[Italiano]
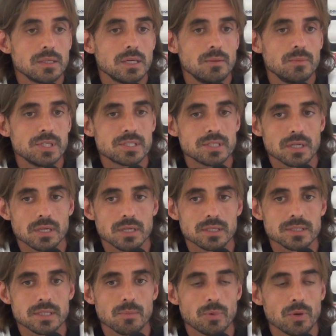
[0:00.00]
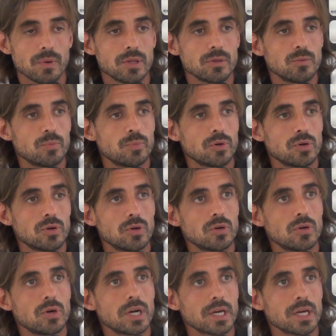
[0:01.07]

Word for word: il mister sta provando un po',